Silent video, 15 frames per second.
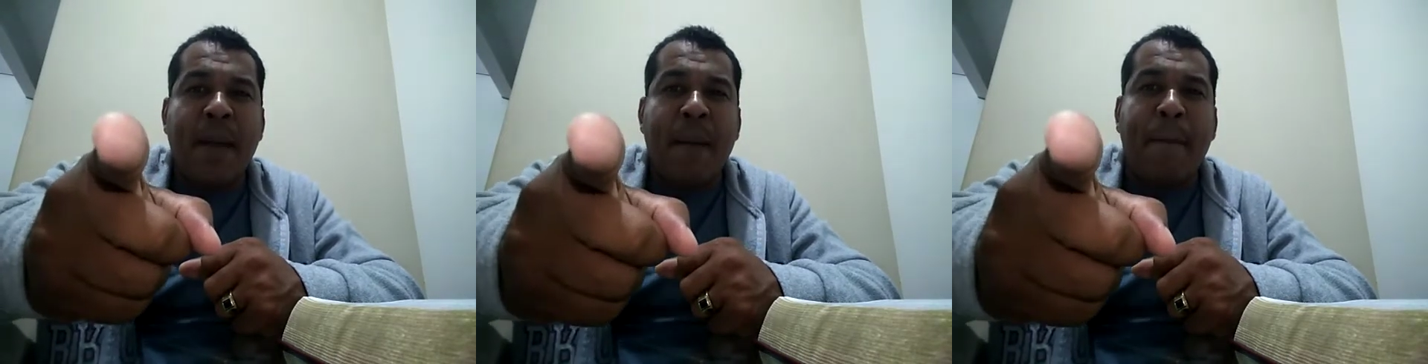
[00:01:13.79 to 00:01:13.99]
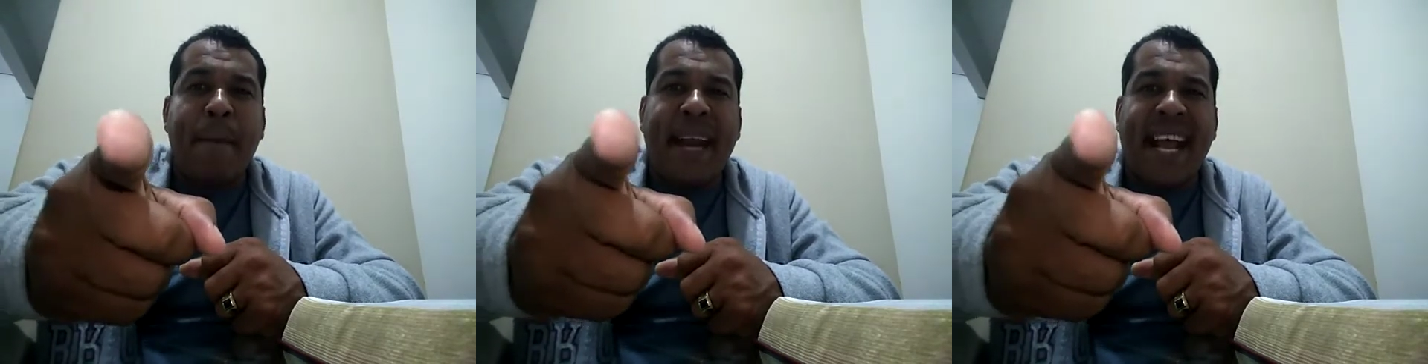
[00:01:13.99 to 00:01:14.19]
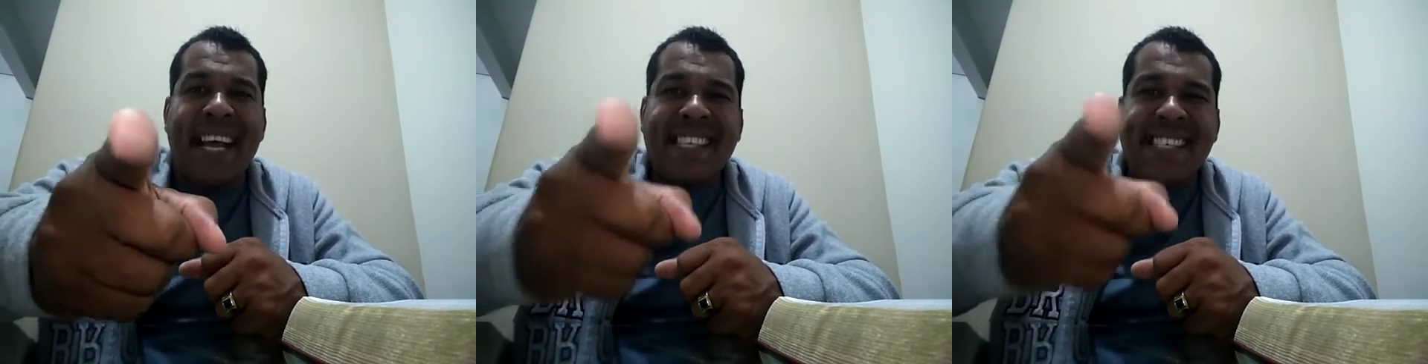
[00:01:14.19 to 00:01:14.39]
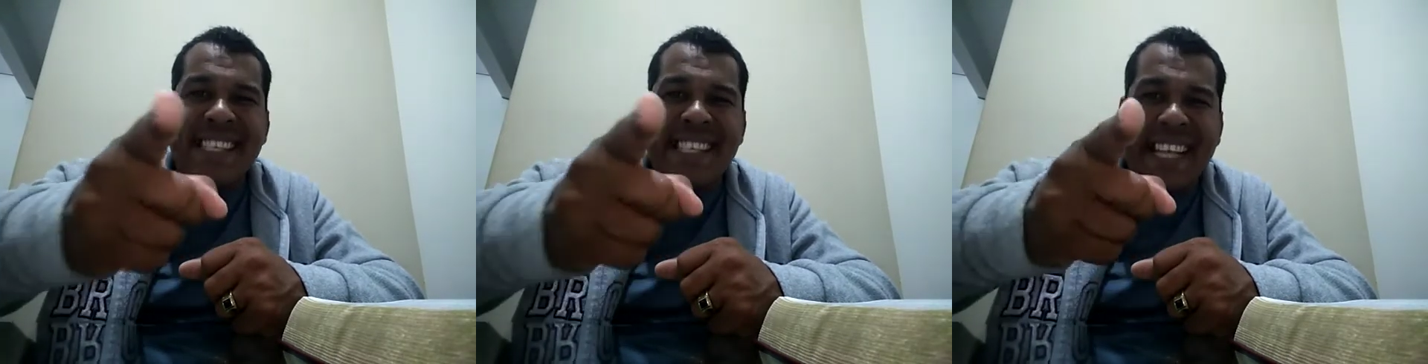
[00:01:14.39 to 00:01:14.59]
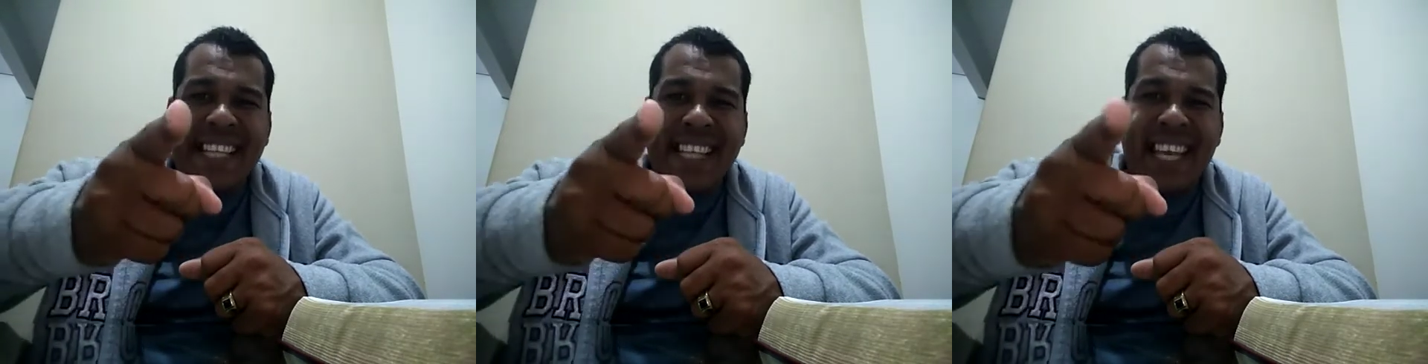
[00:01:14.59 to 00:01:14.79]

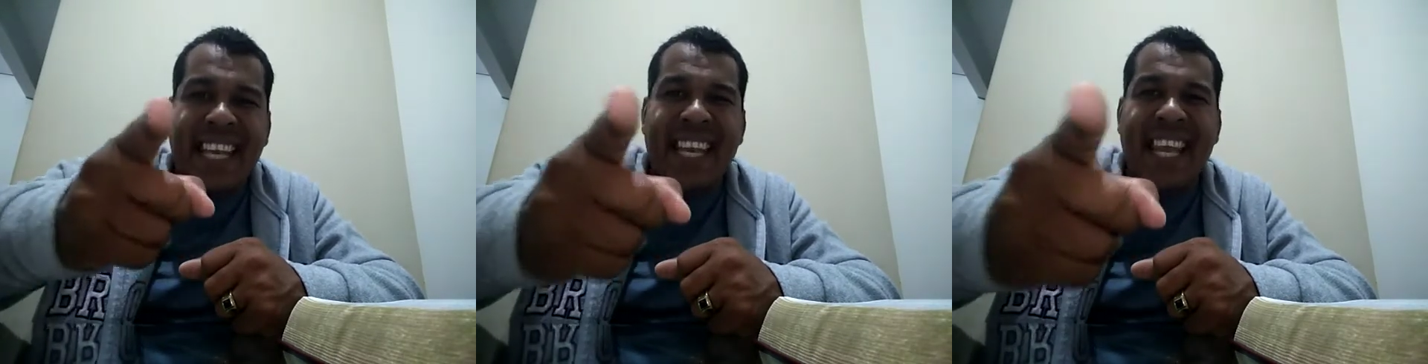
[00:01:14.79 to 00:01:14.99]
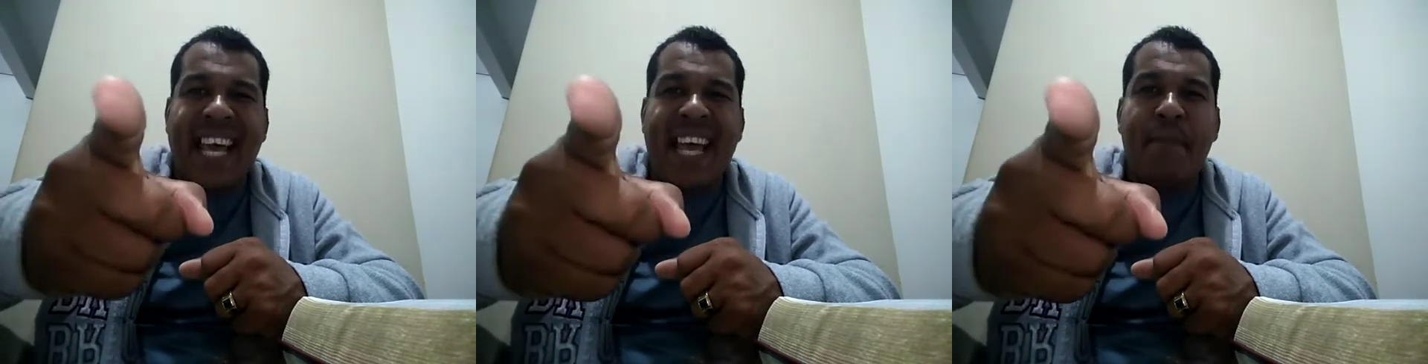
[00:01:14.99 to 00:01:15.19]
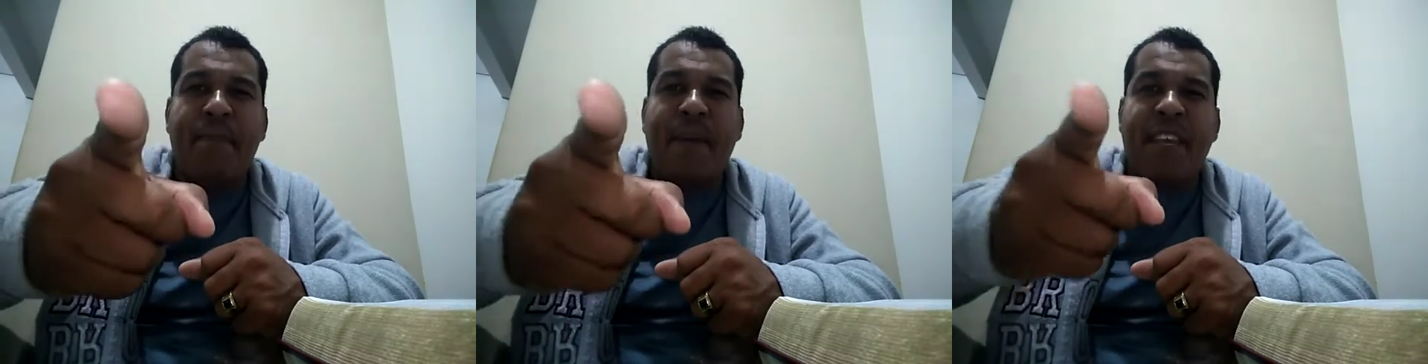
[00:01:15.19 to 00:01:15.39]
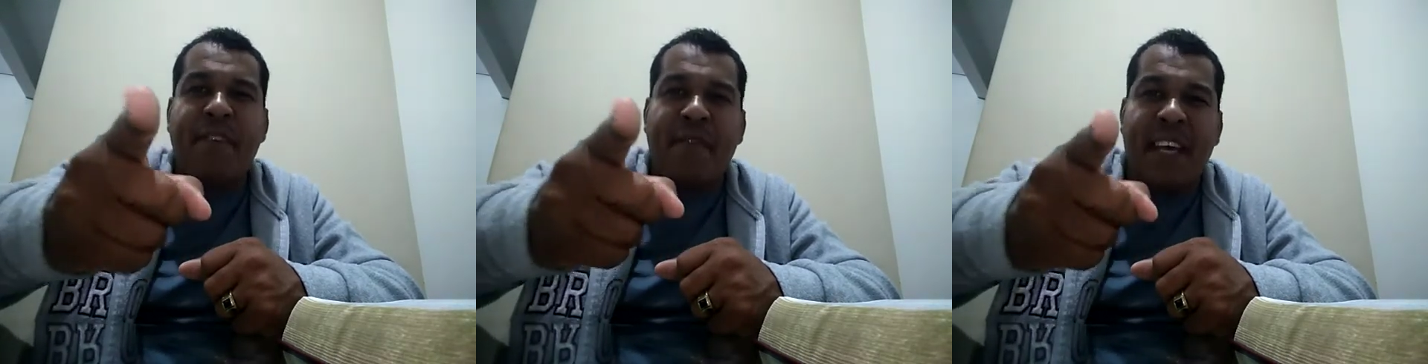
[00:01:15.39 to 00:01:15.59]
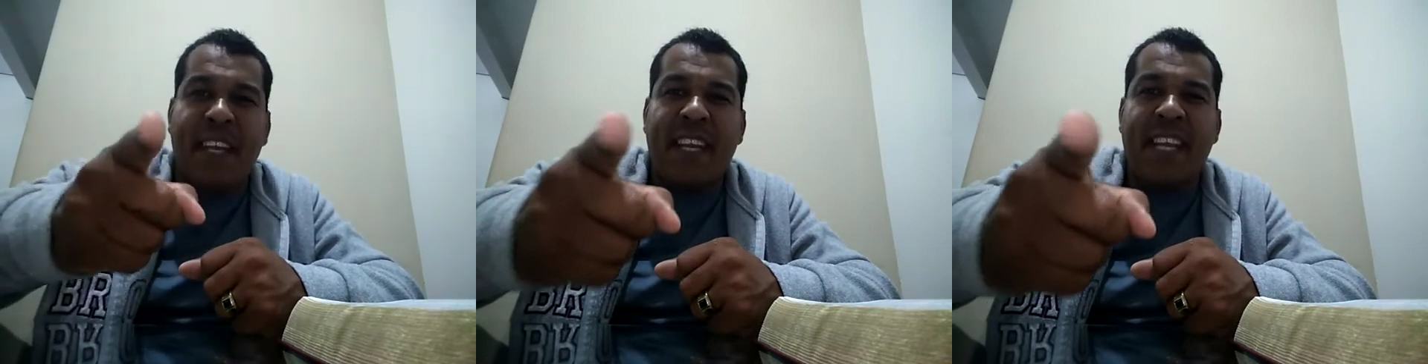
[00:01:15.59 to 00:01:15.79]
Praça da Lapa e
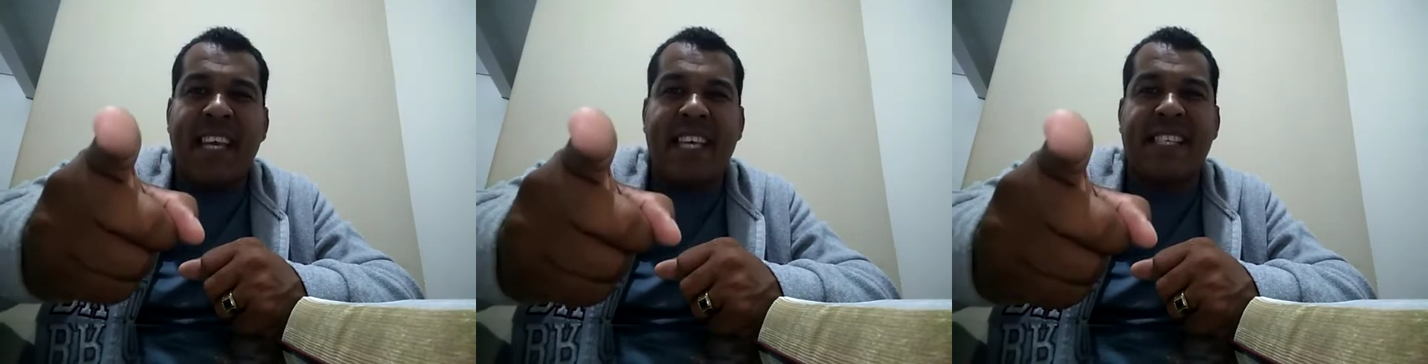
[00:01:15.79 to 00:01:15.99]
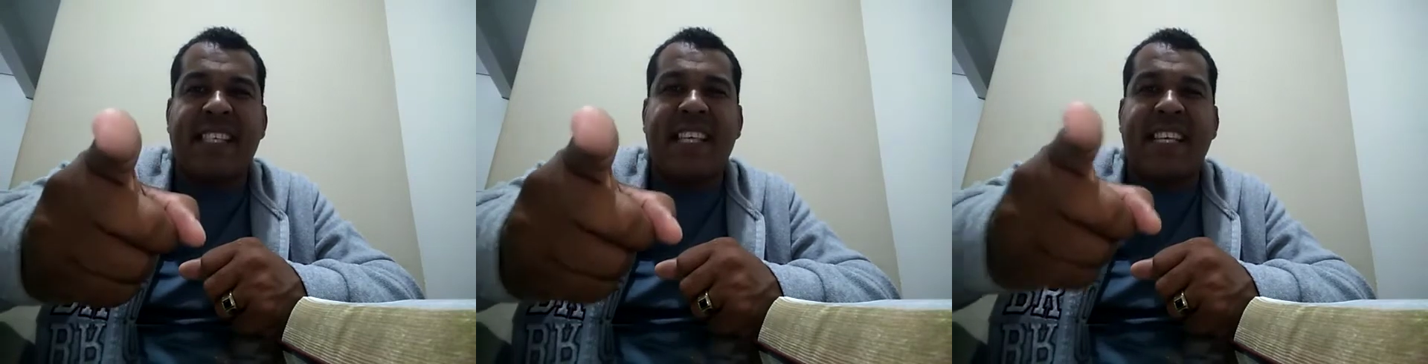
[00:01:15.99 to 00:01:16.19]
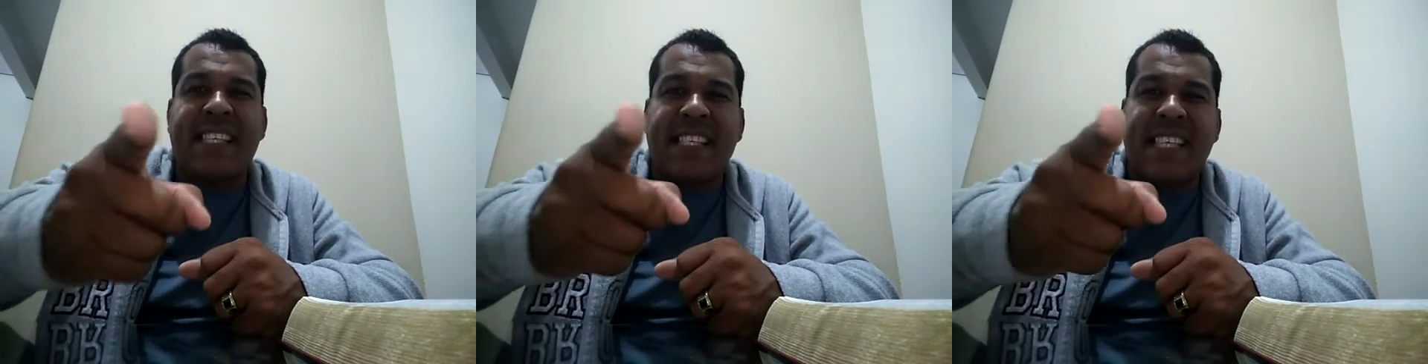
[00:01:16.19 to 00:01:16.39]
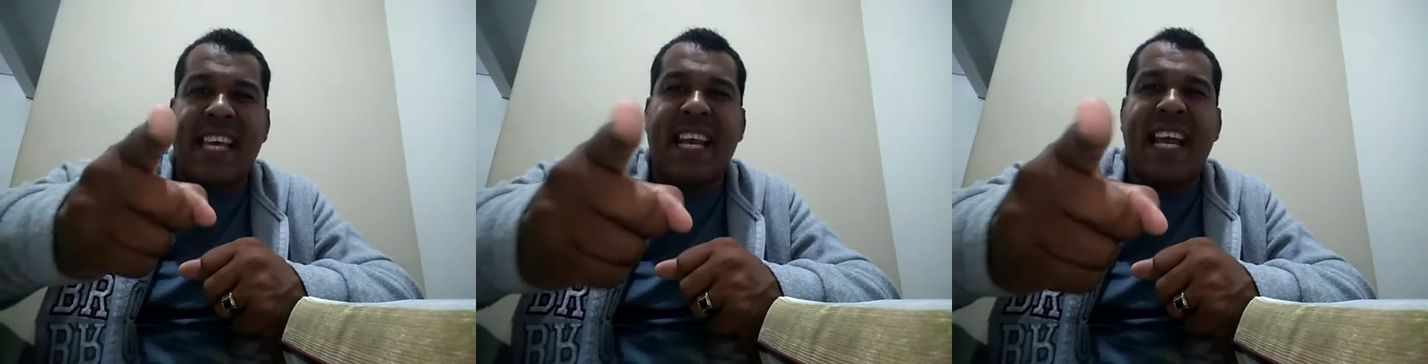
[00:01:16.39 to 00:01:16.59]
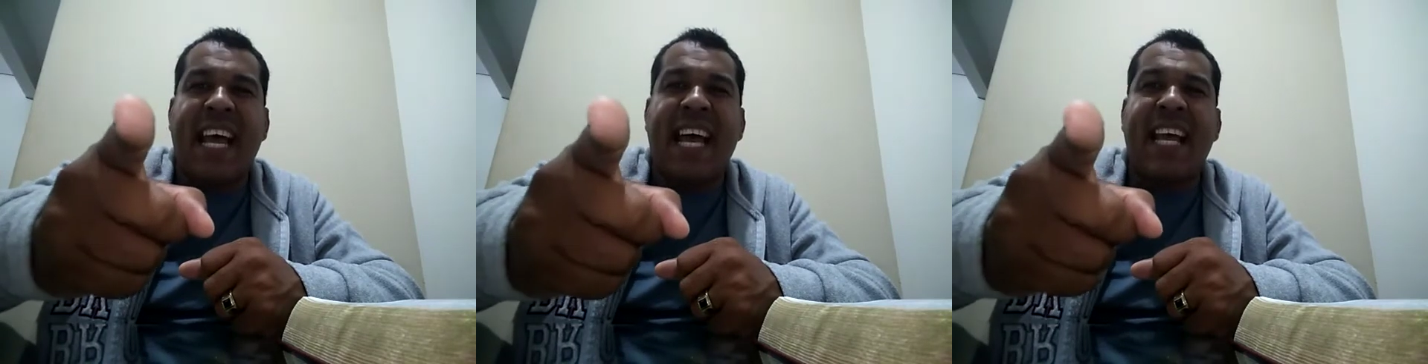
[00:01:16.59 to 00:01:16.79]
Valença
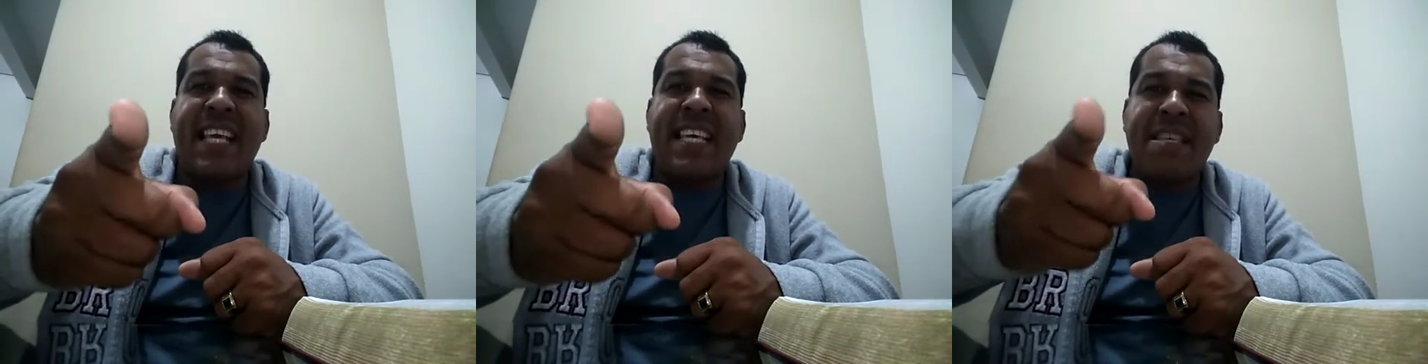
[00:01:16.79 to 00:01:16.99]
será